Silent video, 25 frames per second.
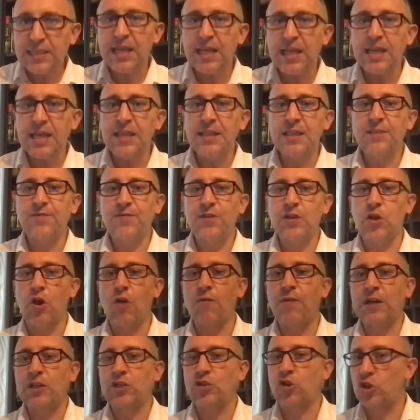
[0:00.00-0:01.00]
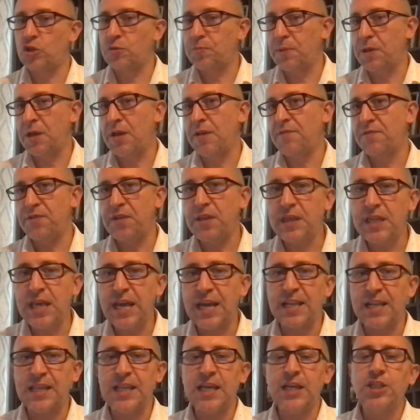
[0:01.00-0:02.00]
zidentyfikować choćby w
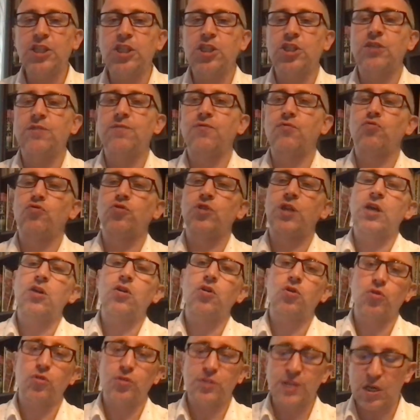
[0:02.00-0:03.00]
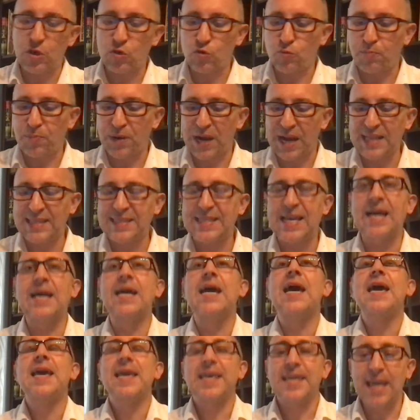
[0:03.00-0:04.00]
internecie czy w różnego rodzaju
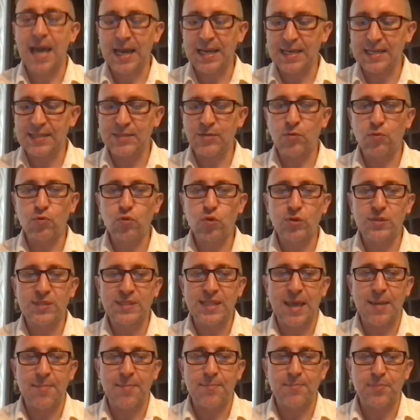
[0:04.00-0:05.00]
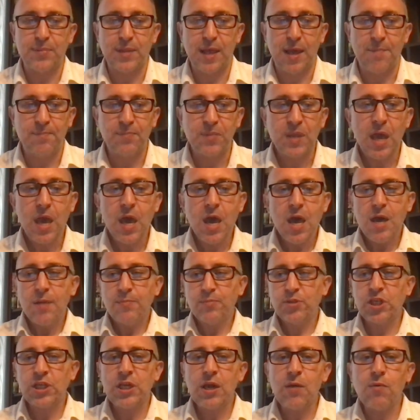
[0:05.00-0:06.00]
pracach, jakie są dostępne.
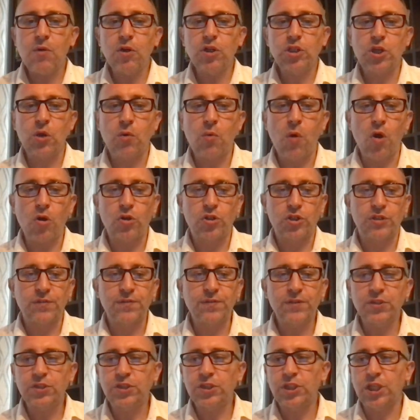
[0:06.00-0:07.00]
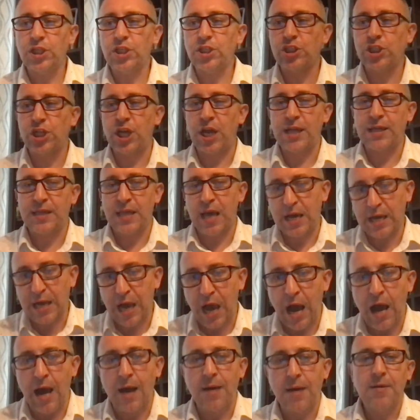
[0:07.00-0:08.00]
Przyjęło się oczywiście, że
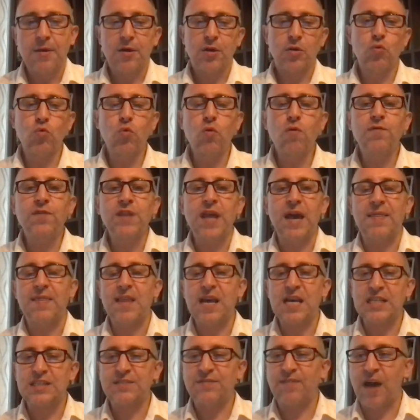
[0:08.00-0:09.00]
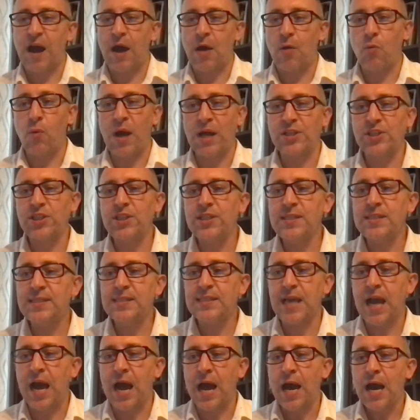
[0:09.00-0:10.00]
taka główna nazwa
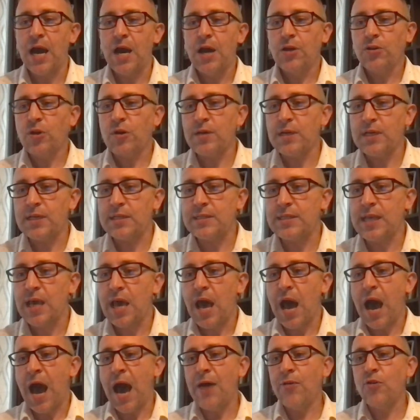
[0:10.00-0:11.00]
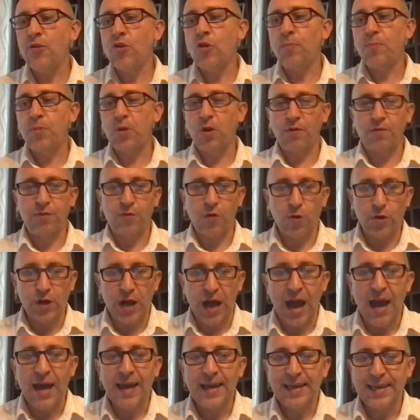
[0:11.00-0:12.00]
łacińska to jest
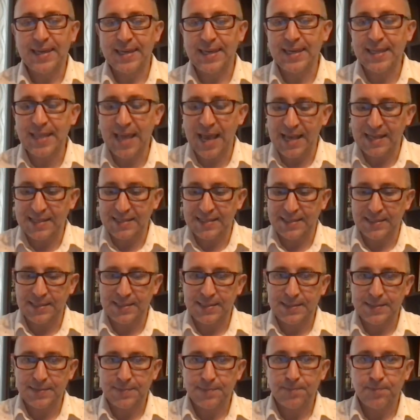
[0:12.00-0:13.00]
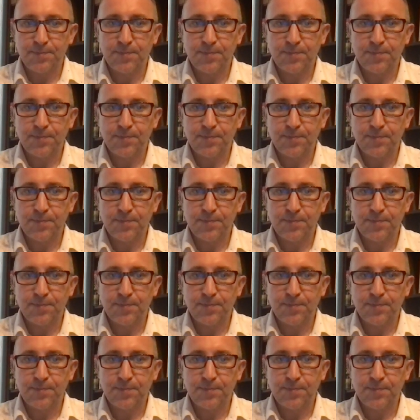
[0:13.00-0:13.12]
Anoplophora chinensis.